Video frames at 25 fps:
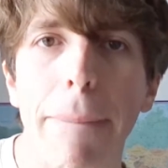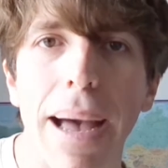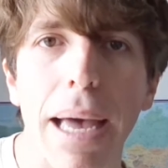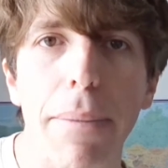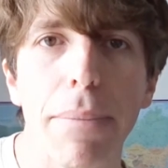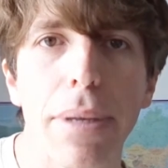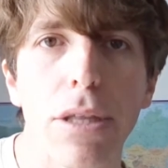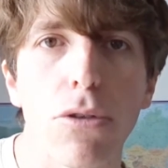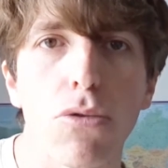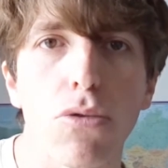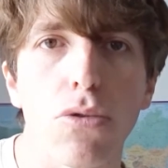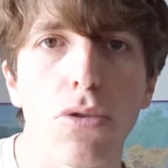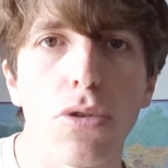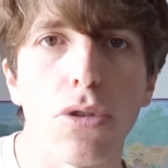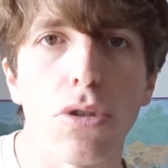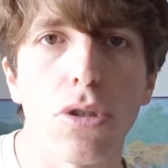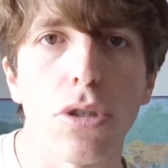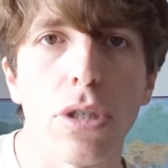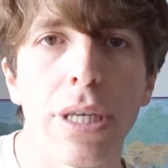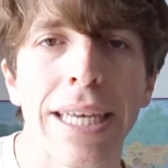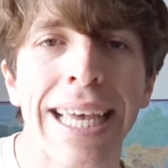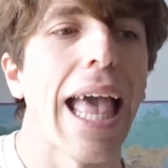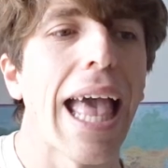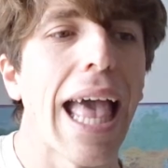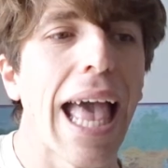par
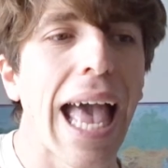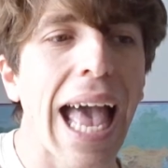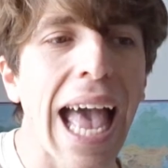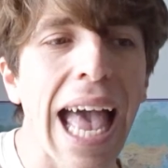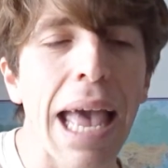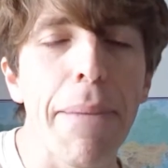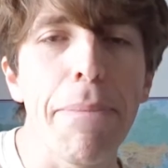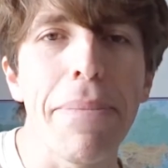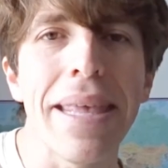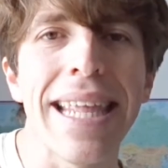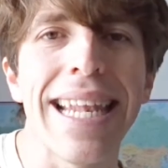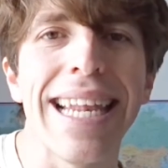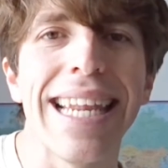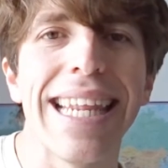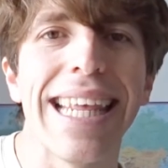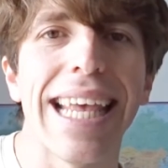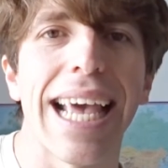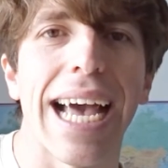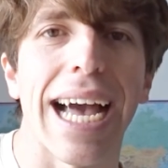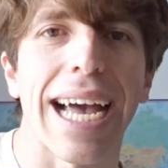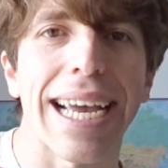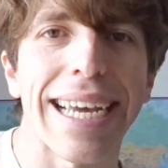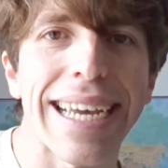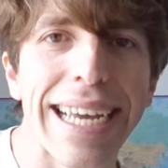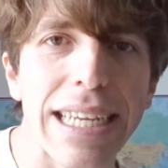minute, 1
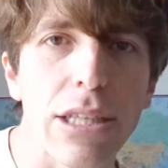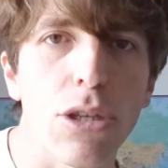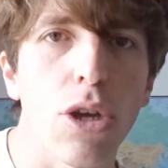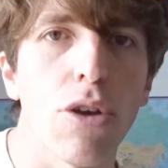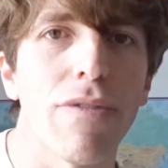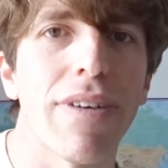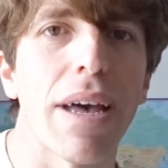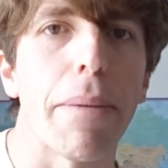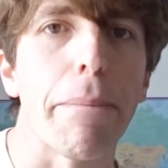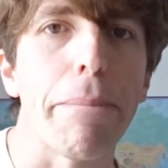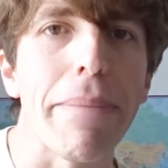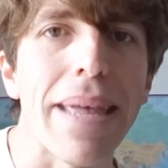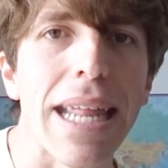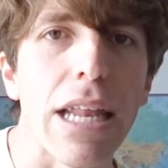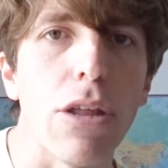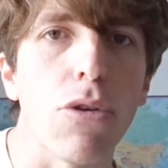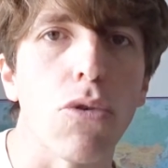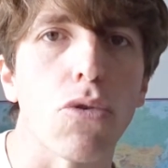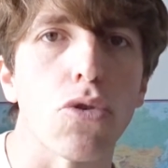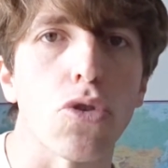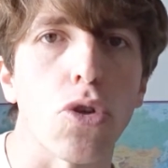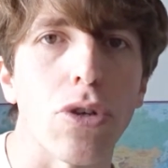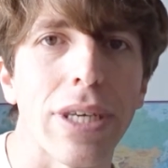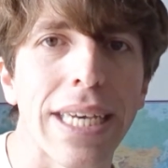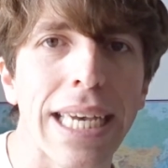milliard 80
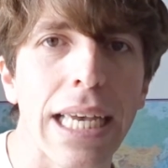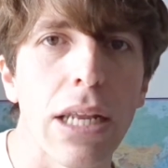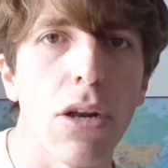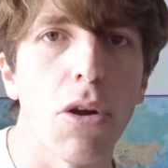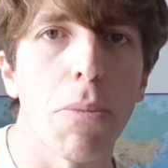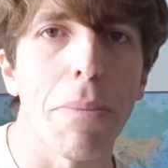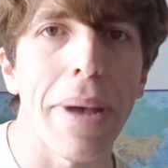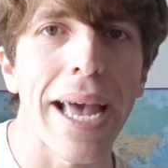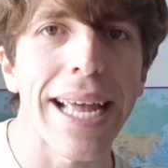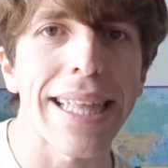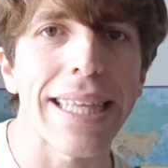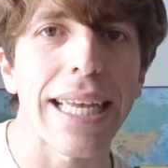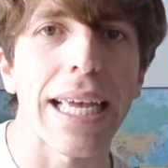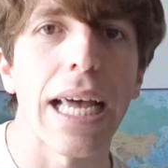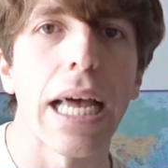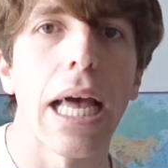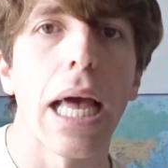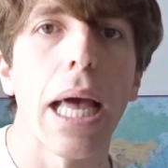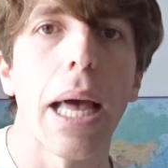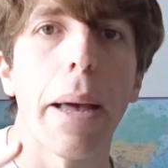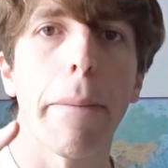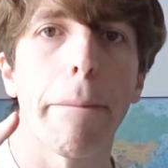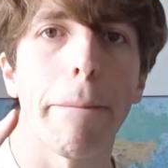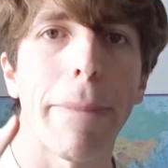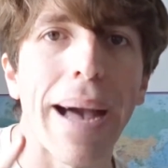millions de kilomètres
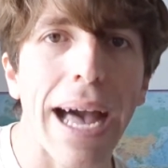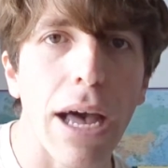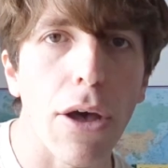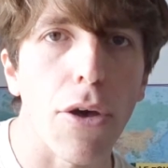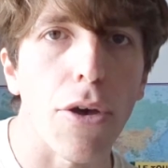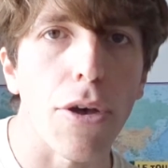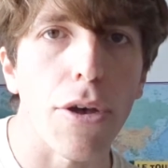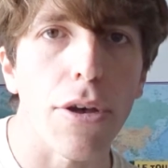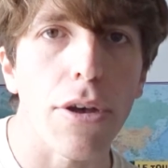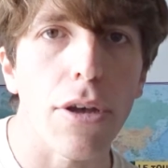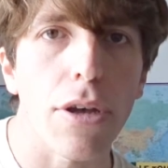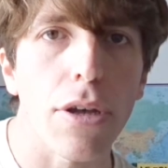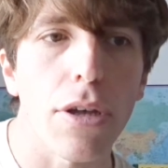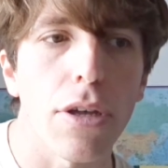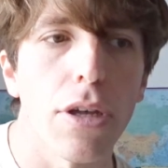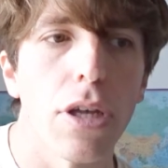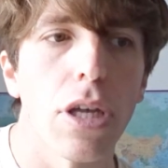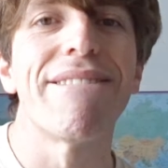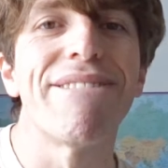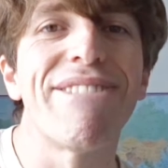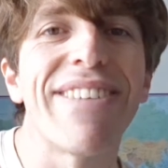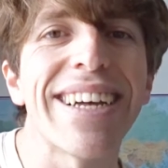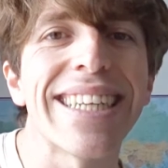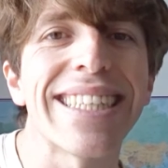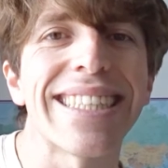par heure,
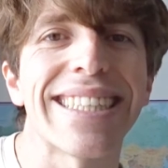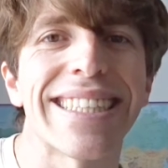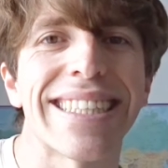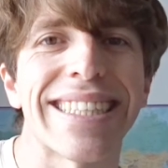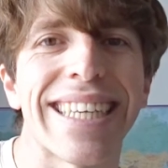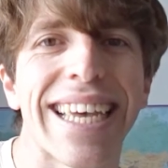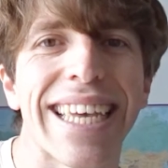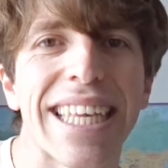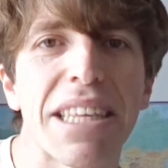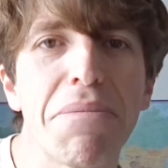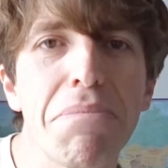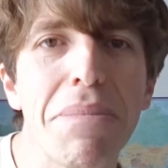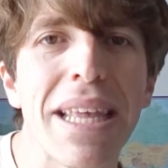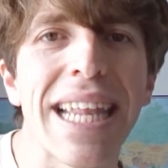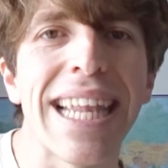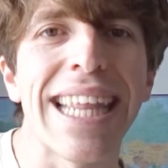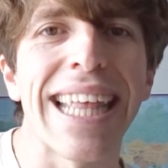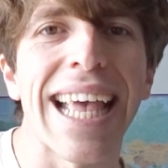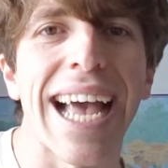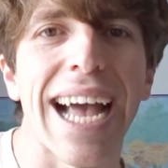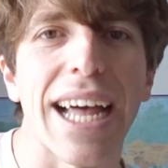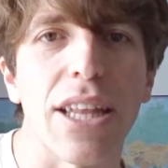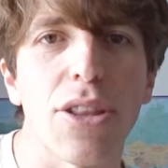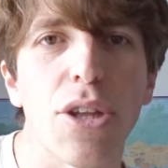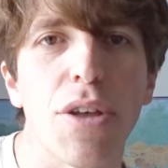25
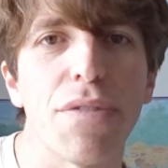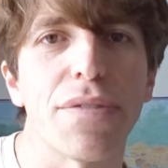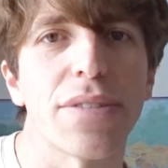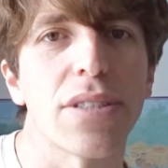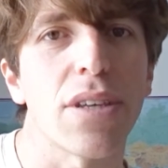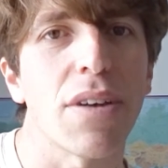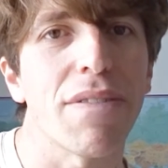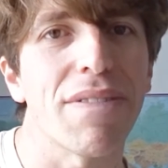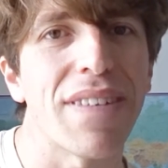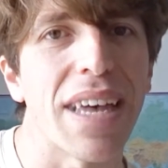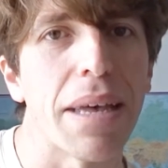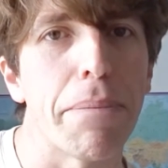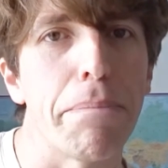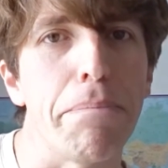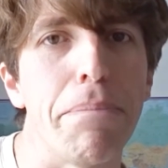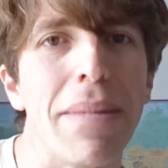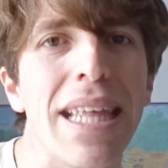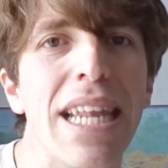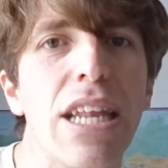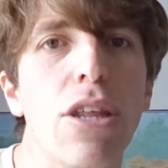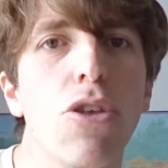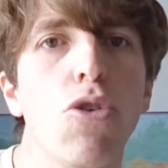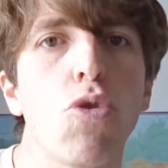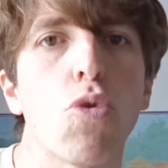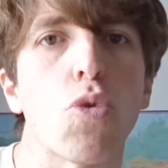milliards 920
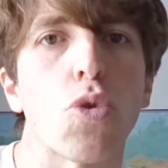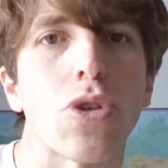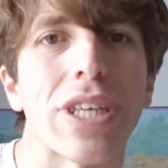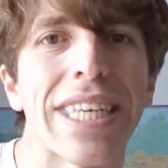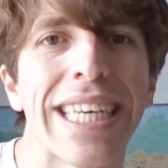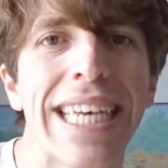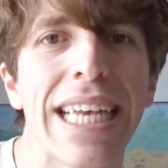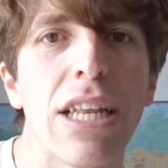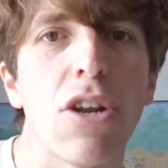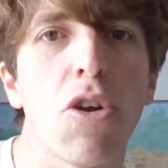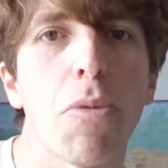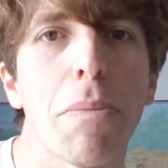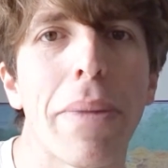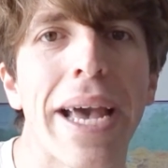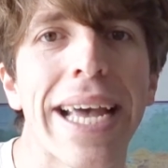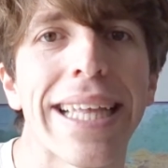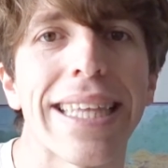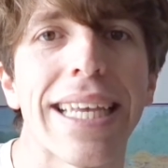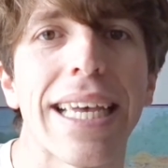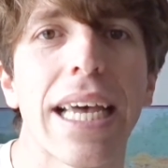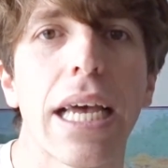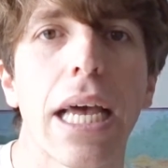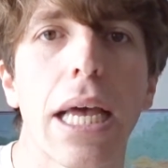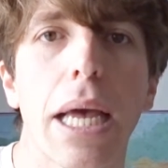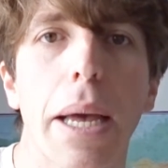millions de
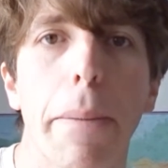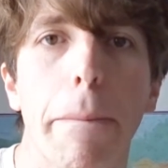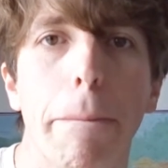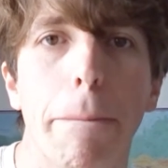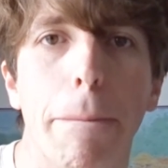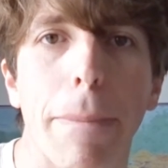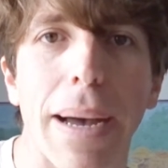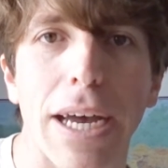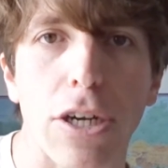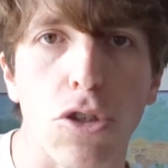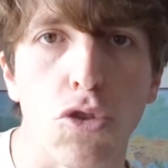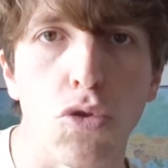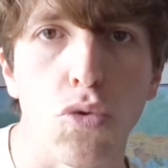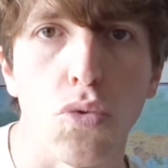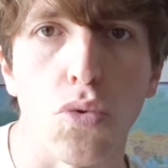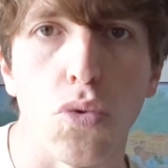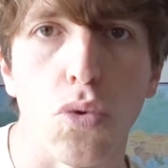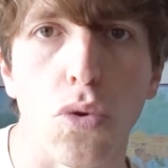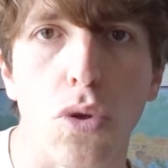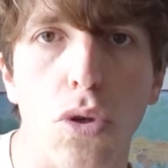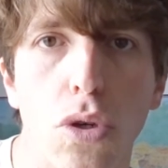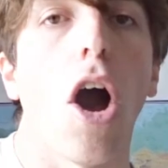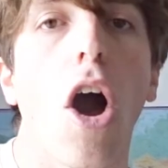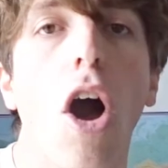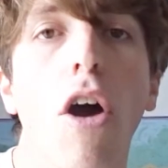kilomètres par
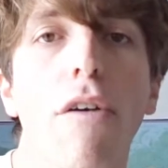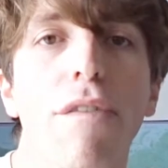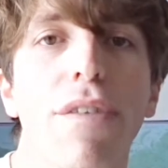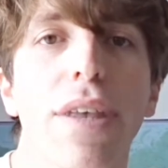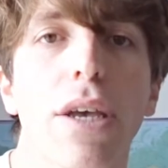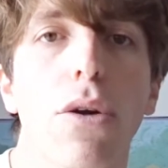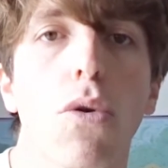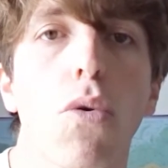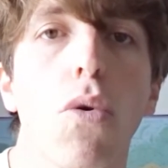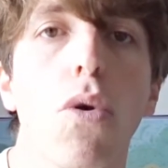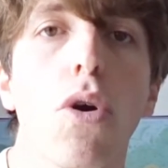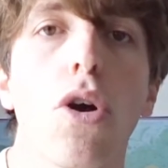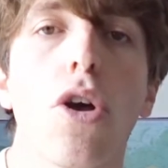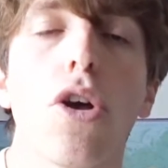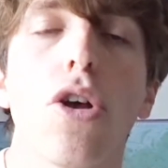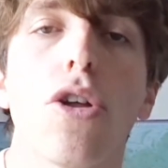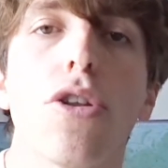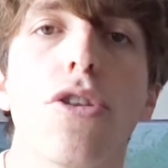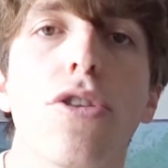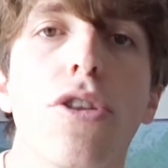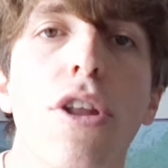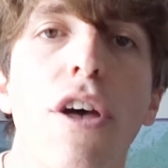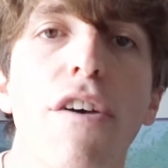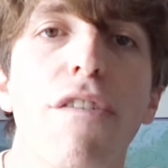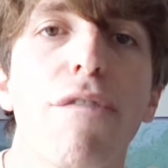jour, environ
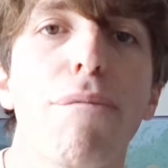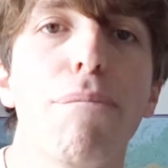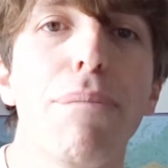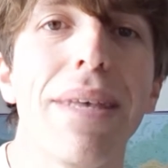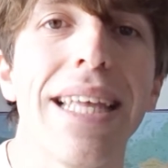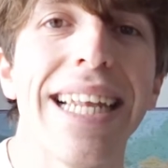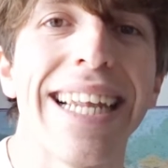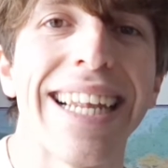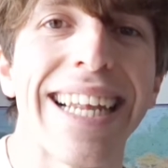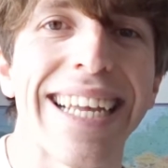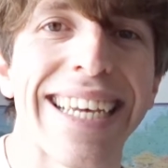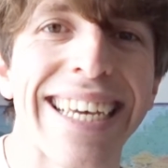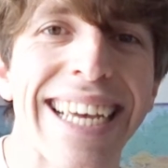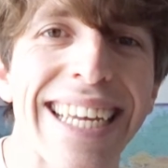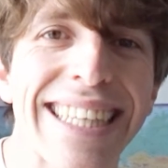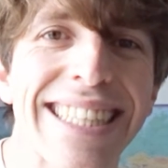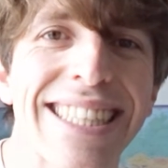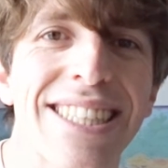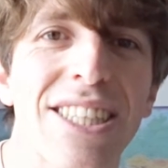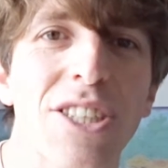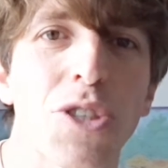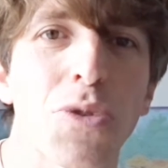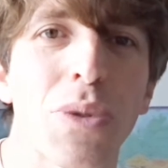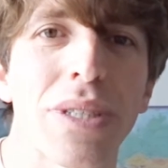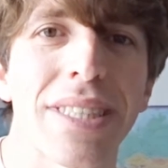9
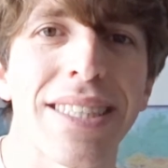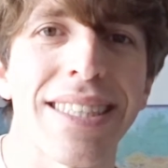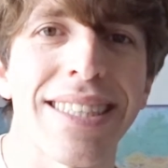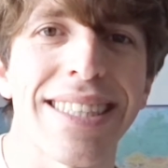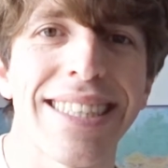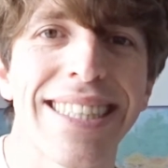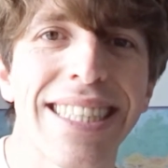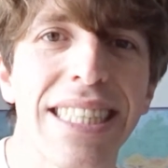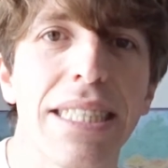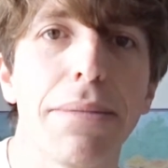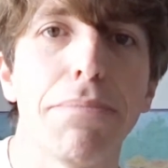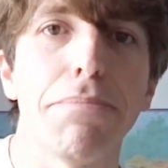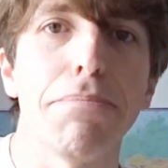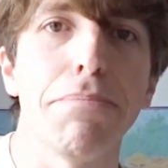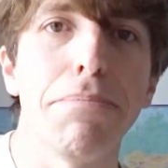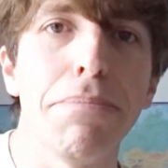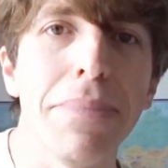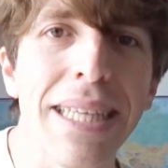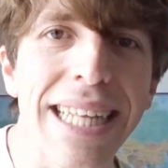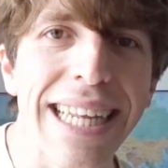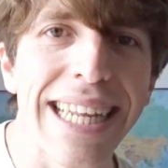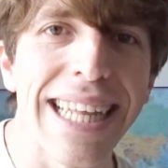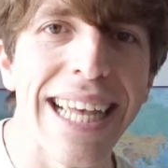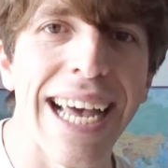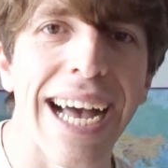470
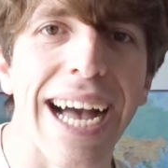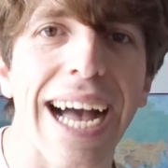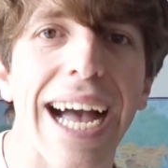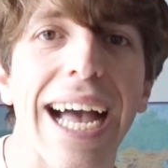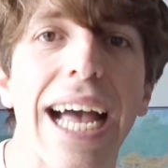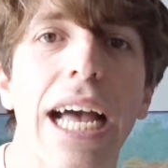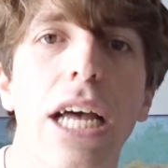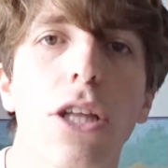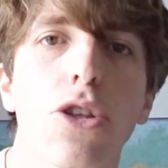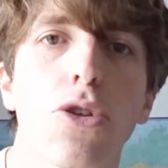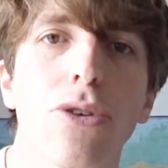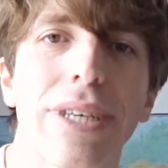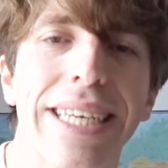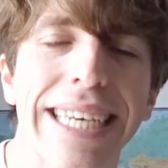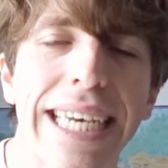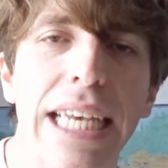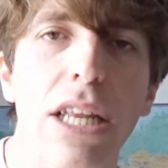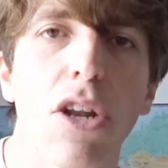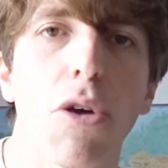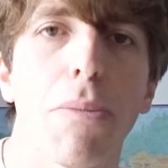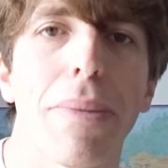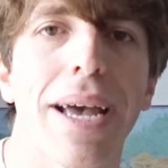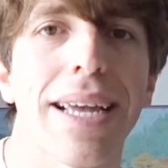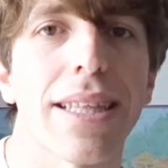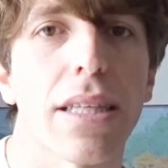milliards de
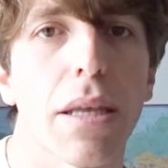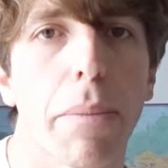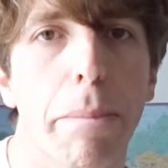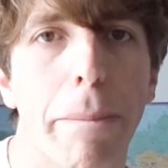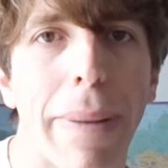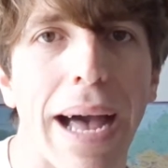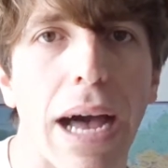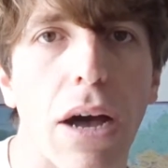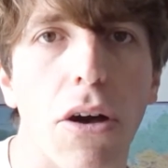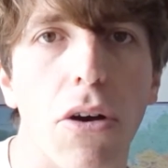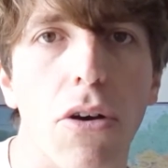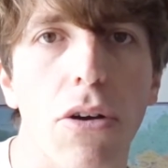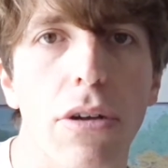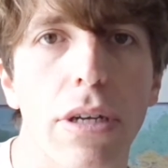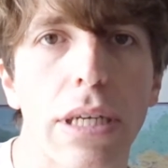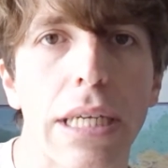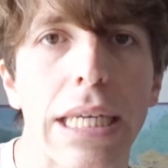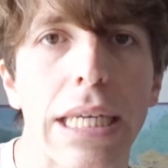kilomètres par an.